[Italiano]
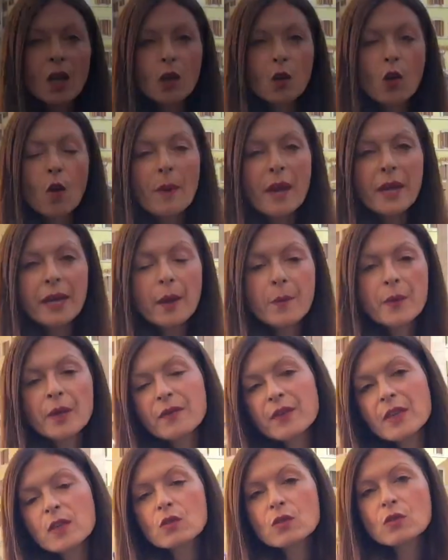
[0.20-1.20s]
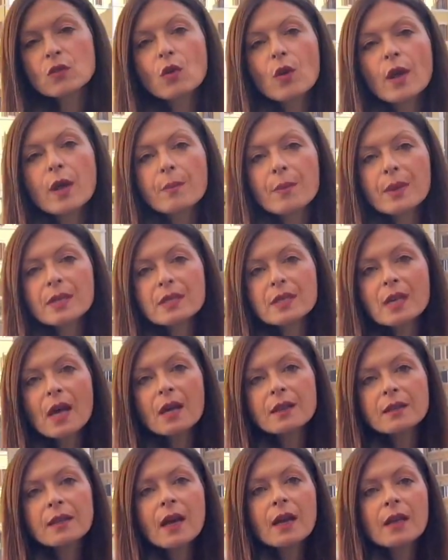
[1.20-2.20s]
Come era previsto è
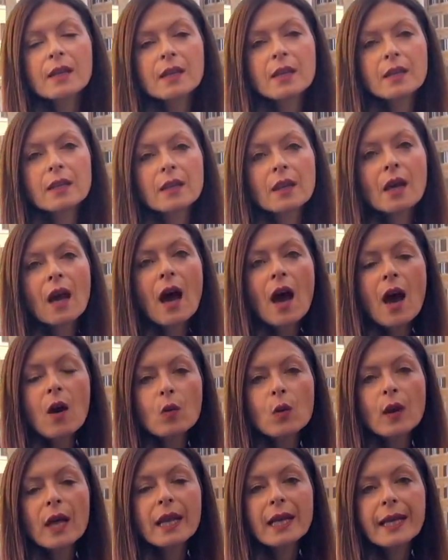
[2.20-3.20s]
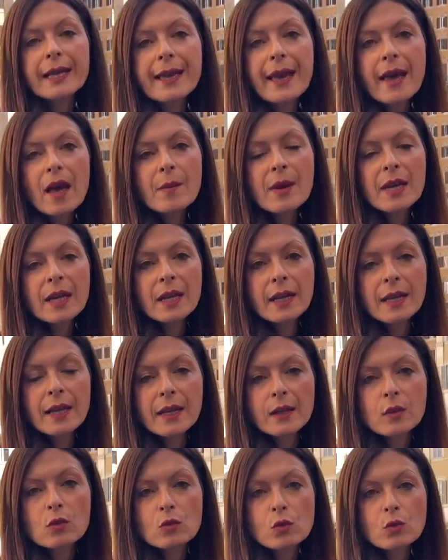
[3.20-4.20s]
passata in aula alla Camera
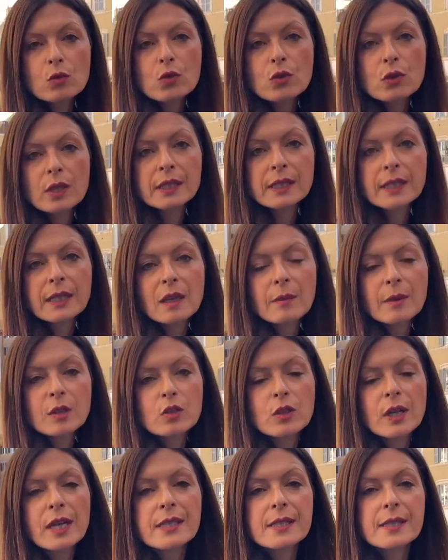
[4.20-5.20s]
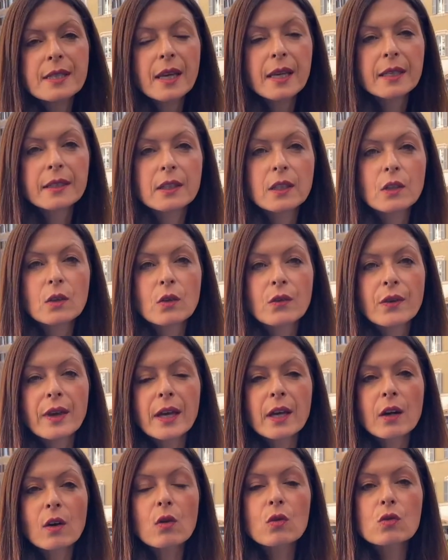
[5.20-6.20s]
la risoluzione della maggioranza di
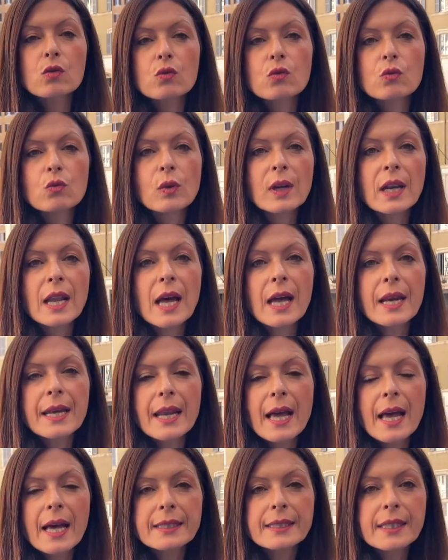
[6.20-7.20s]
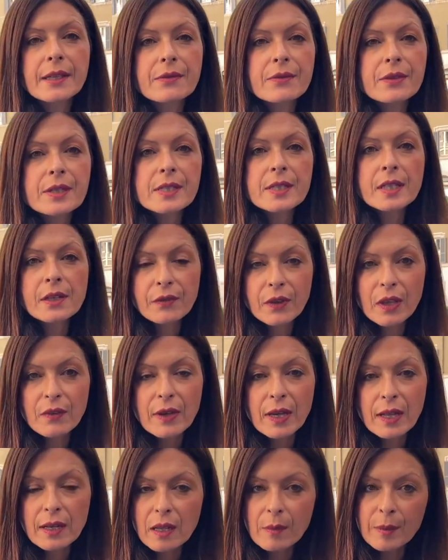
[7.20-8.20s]
governo sulla Nadef,
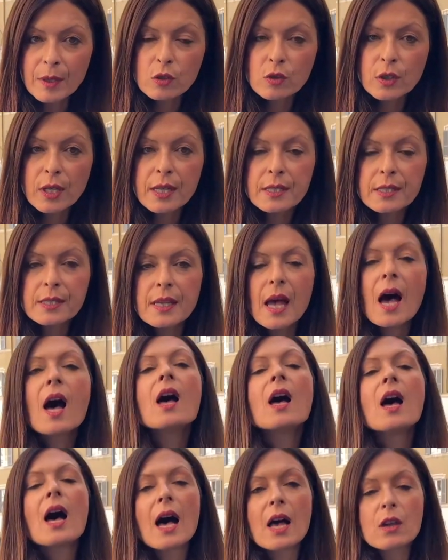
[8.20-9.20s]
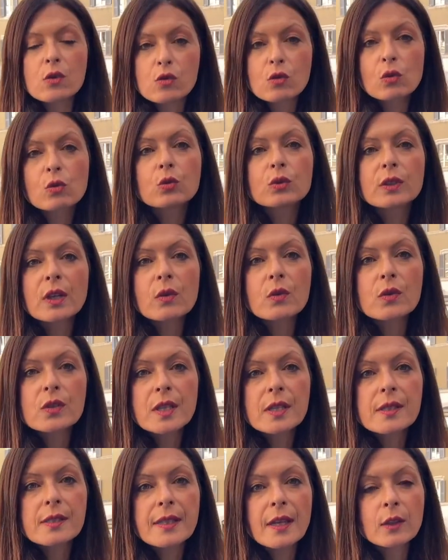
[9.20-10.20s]
serviva la maggioranza assoluta,
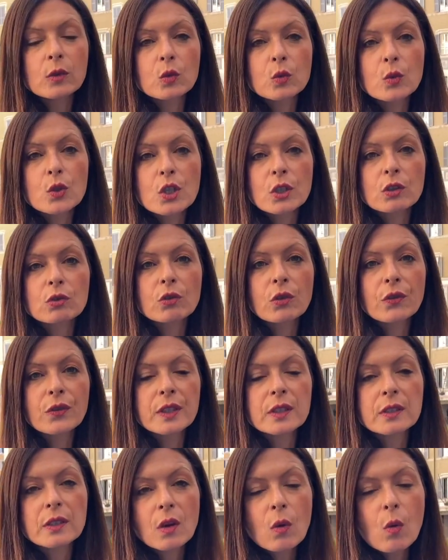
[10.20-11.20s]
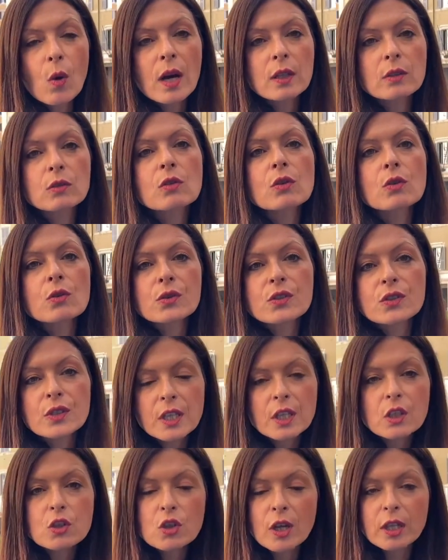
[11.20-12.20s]
così è stato 224
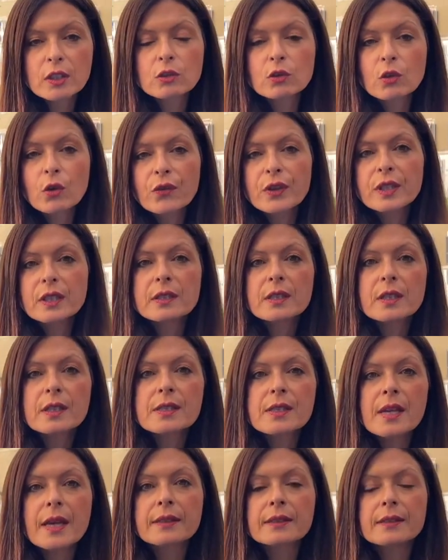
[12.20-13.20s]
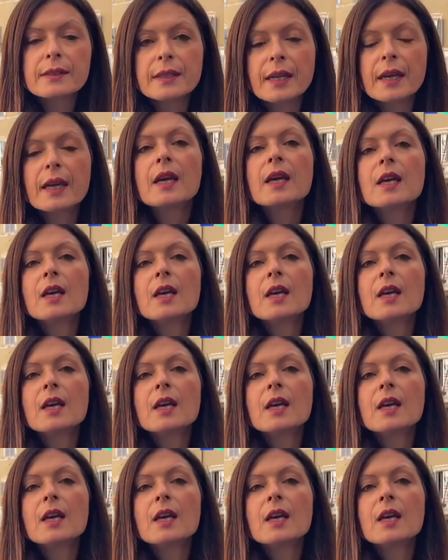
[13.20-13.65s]
sì, 127